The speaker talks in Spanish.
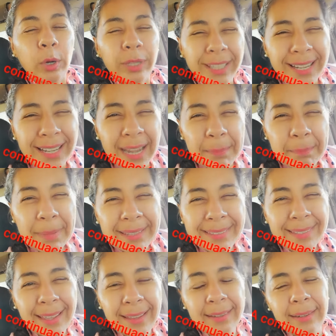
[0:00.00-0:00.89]
hoy en la
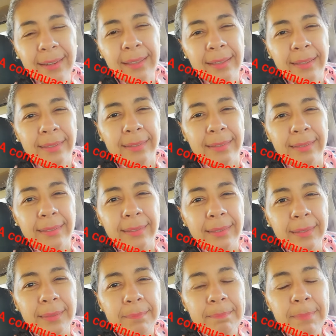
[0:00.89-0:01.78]
mañana
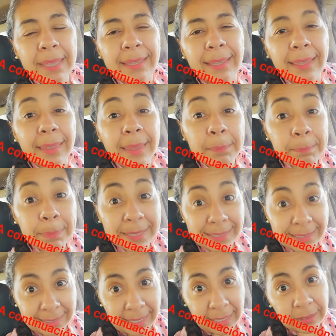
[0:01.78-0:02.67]
me quedé
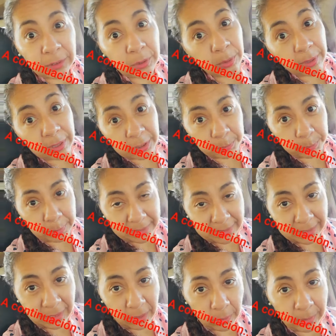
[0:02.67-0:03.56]
pensando
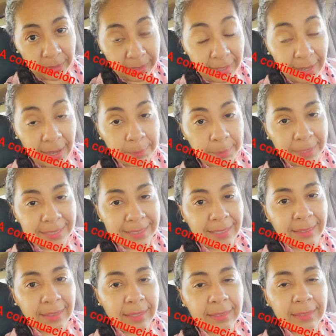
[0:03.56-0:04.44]
después de oír al
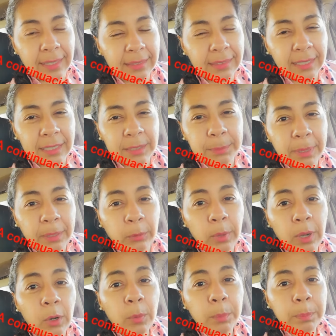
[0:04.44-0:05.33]
presidente Andrés
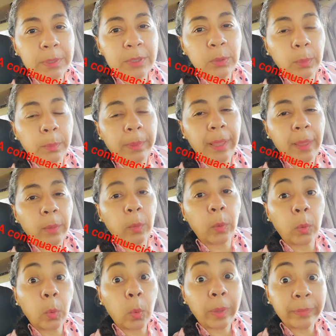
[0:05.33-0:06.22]
Manuel López
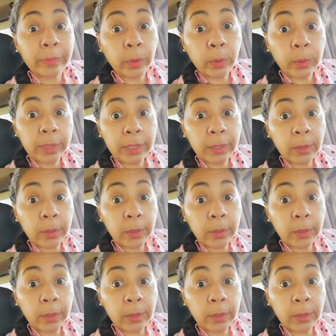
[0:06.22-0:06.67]
Obrador cuando